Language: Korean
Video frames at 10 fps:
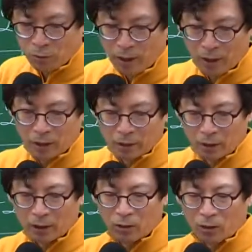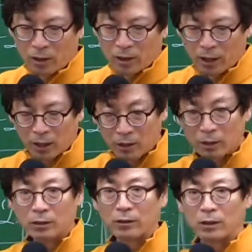외의 권리의
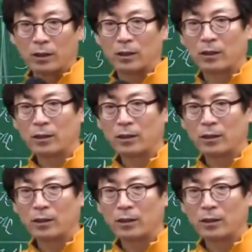이전 등기.